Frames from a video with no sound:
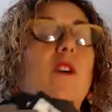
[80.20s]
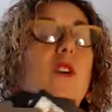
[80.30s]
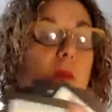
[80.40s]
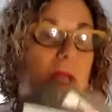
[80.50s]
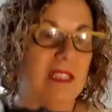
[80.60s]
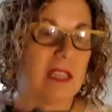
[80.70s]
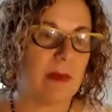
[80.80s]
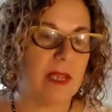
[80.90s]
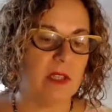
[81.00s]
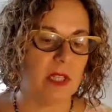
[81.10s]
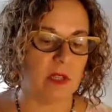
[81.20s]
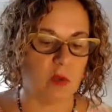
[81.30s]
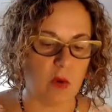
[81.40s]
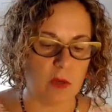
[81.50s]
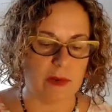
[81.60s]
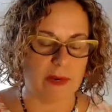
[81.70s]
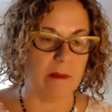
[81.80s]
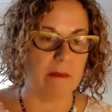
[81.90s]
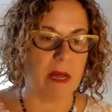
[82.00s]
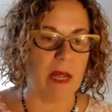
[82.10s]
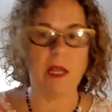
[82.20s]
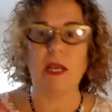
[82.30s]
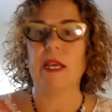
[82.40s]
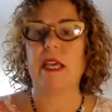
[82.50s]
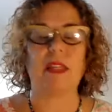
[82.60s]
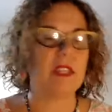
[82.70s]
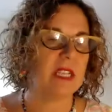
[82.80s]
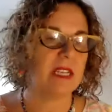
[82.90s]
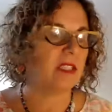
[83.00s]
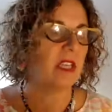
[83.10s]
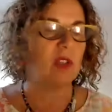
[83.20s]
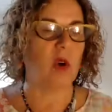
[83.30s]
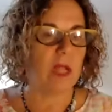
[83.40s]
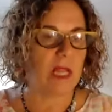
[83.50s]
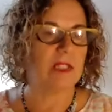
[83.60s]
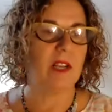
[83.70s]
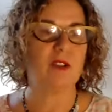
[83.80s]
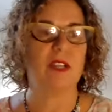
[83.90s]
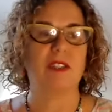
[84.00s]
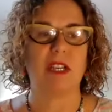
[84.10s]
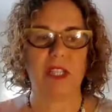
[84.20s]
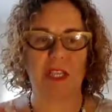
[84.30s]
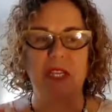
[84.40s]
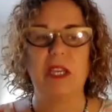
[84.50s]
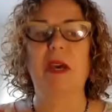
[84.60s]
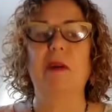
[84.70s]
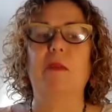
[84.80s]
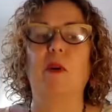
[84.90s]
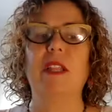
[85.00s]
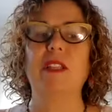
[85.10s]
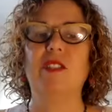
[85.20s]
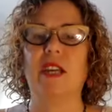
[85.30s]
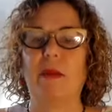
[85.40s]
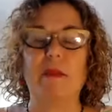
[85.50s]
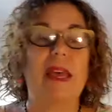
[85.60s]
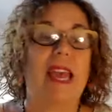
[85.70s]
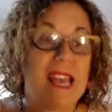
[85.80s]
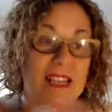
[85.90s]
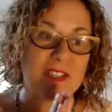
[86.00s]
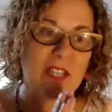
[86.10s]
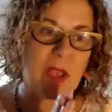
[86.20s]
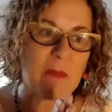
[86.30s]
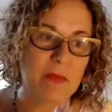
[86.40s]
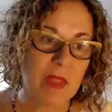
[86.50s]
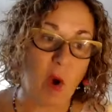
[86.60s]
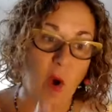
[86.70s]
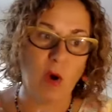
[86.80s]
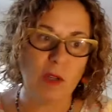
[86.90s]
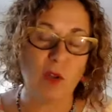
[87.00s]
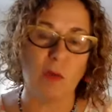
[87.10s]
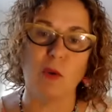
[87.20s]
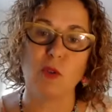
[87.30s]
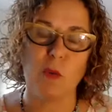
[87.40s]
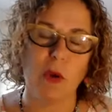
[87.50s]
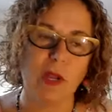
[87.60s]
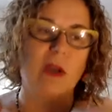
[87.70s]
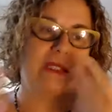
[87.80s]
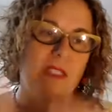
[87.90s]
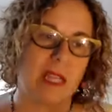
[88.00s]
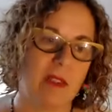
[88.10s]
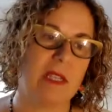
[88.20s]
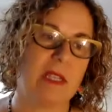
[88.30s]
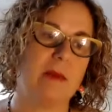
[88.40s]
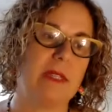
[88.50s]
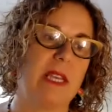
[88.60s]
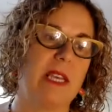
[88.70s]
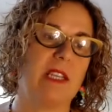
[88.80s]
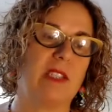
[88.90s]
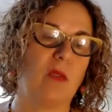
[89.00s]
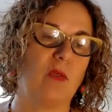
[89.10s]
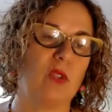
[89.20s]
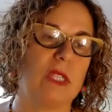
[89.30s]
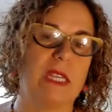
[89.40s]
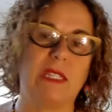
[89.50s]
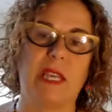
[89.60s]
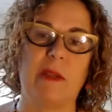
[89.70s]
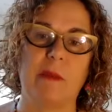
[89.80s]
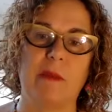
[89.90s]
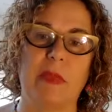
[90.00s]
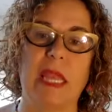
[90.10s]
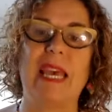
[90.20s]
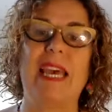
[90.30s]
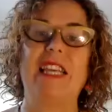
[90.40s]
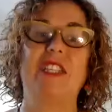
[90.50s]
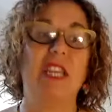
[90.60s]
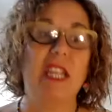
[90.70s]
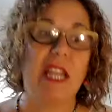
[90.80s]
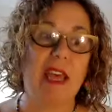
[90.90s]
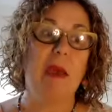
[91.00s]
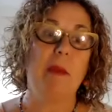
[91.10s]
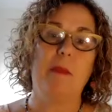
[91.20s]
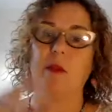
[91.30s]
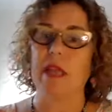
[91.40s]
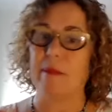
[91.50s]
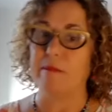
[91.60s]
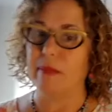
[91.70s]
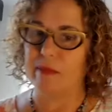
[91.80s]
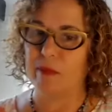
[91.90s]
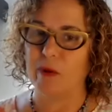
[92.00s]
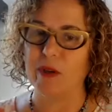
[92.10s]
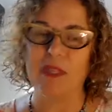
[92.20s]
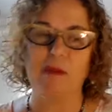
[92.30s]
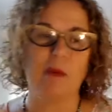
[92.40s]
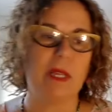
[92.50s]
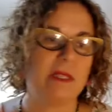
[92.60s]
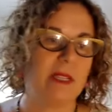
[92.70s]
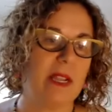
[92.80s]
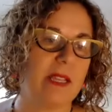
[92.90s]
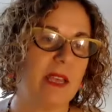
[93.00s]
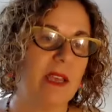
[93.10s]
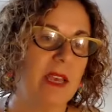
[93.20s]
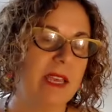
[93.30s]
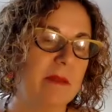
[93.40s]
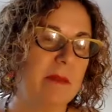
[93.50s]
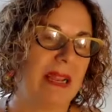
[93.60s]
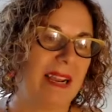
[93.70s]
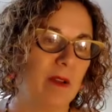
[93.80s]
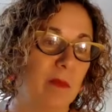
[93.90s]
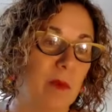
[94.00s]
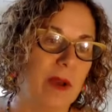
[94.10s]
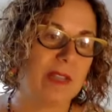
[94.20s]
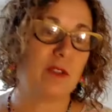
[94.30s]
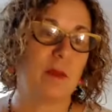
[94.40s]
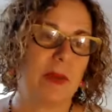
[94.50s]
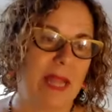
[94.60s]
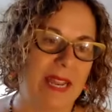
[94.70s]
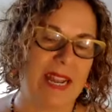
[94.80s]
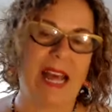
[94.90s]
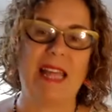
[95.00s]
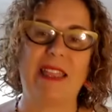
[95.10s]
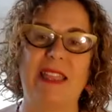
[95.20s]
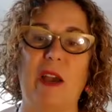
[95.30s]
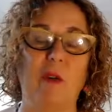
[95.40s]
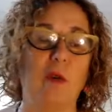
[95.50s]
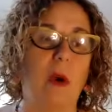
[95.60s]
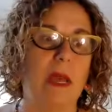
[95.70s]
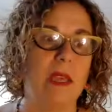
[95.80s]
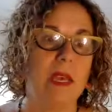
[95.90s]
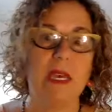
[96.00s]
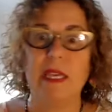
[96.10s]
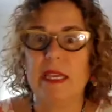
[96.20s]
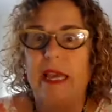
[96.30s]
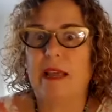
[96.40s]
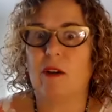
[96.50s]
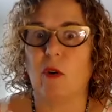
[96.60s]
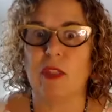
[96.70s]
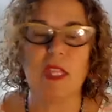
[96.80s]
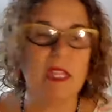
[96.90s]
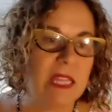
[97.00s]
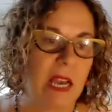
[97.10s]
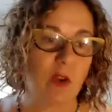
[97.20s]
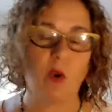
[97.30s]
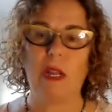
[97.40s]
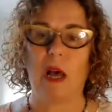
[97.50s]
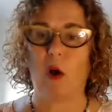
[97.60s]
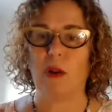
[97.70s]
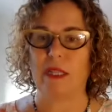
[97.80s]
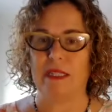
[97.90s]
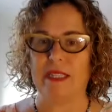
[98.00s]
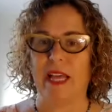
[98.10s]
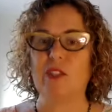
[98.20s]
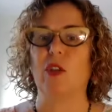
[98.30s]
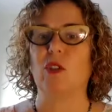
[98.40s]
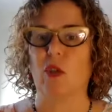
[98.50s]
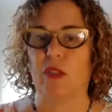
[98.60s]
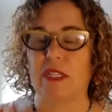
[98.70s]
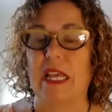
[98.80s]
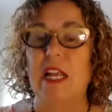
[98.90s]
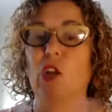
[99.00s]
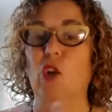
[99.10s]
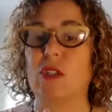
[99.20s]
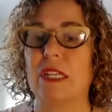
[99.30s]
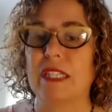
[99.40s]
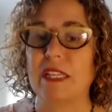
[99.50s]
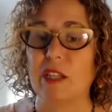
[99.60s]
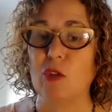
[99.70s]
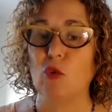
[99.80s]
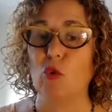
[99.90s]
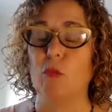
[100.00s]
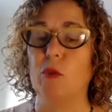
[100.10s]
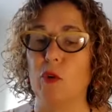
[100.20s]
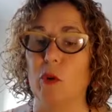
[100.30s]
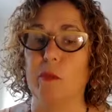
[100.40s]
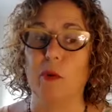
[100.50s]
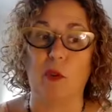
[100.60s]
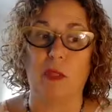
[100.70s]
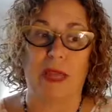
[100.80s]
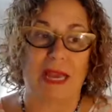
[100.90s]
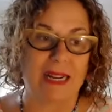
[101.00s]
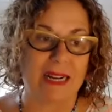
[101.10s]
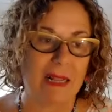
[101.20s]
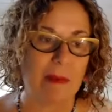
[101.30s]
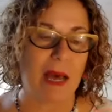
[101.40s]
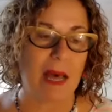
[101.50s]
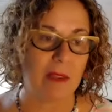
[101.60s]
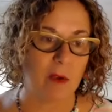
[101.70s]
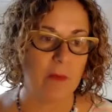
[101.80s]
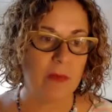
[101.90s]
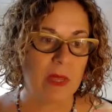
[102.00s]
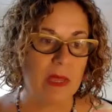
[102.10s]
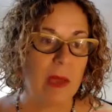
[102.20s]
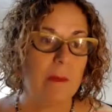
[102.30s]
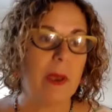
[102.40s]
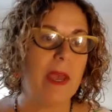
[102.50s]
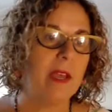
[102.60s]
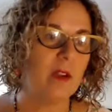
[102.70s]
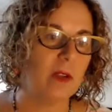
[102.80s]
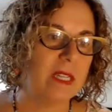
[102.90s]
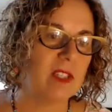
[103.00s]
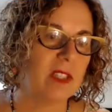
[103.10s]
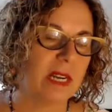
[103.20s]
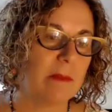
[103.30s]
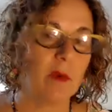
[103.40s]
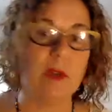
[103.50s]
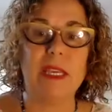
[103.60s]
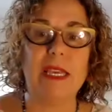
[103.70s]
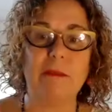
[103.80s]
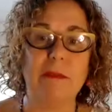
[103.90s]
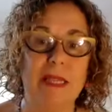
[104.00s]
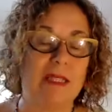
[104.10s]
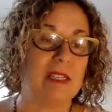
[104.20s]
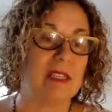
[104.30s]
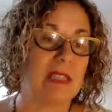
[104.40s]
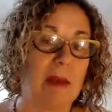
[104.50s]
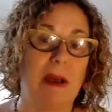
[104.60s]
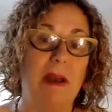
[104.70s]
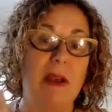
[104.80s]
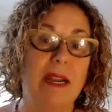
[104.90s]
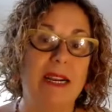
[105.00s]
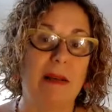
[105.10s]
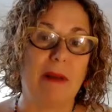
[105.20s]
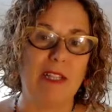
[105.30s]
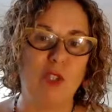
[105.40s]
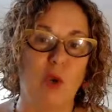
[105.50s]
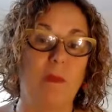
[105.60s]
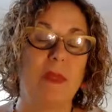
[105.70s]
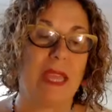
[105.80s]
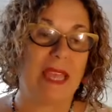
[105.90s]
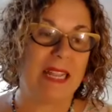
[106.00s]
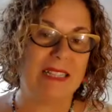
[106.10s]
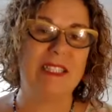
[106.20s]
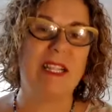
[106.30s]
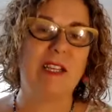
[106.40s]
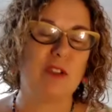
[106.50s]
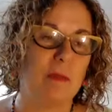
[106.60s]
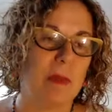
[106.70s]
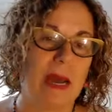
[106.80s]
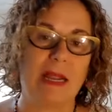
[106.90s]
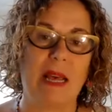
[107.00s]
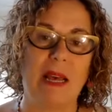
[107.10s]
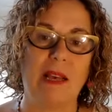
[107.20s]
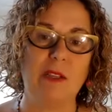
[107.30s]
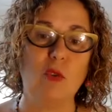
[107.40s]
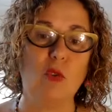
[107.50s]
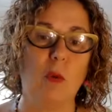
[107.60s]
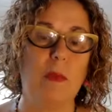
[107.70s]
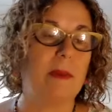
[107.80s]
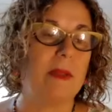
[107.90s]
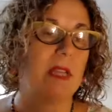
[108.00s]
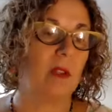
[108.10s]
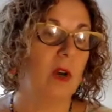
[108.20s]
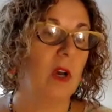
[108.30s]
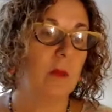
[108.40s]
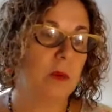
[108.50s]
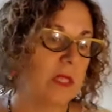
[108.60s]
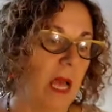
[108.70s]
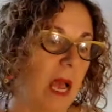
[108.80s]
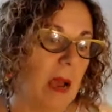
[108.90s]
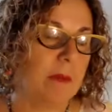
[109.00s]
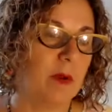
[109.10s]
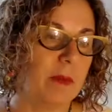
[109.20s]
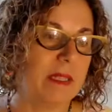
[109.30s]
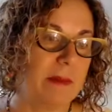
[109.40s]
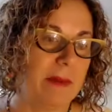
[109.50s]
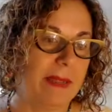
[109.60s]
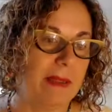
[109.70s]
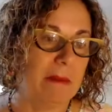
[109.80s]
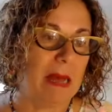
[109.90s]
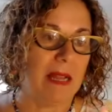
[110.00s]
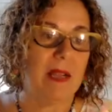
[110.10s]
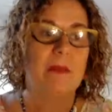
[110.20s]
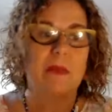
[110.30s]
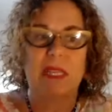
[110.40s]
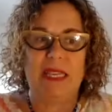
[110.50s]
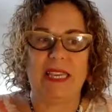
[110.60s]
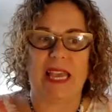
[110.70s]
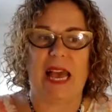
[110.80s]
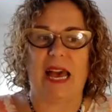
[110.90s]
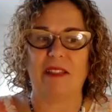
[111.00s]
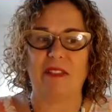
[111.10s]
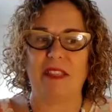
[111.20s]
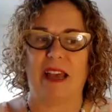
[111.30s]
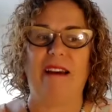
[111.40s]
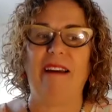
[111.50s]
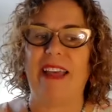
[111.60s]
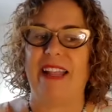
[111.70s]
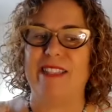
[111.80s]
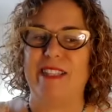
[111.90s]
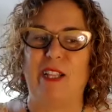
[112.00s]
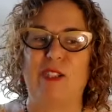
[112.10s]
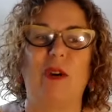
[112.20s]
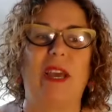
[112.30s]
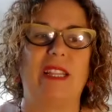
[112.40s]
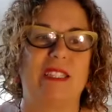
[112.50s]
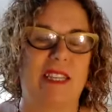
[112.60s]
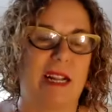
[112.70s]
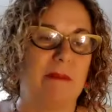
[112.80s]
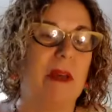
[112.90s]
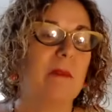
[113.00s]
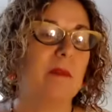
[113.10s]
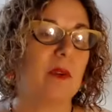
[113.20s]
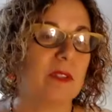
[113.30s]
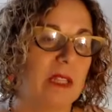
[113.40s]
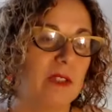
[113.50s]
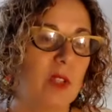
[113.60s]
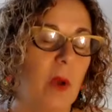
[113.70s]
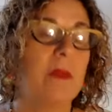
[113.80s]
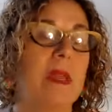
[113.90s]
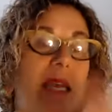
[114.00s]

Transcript: Como ya sabéis, diréis, uy, Mar del Mar, ¿qué haces a estas horas? ¿Eh? Los que estáis aquí por Instagram. Es que hoy tomo otro vuelo. Ha estado, ya sabéis aquí que he estado unos días en, Chile, pero ya me voy. y Voy a tener que irme al aeropuerto para ir hacia Uruguay y eh, coincidía con la hora del directo. Entonces, los que estáis en YouTube, yo lo he podido dejar grabado pero en Instagram no. Y eh, mientras estaba grabando el directo para YouTube, he pensado, pues ya aprovecha Mare del Mar y haz ya el directo en Instagram. Por lo tanto,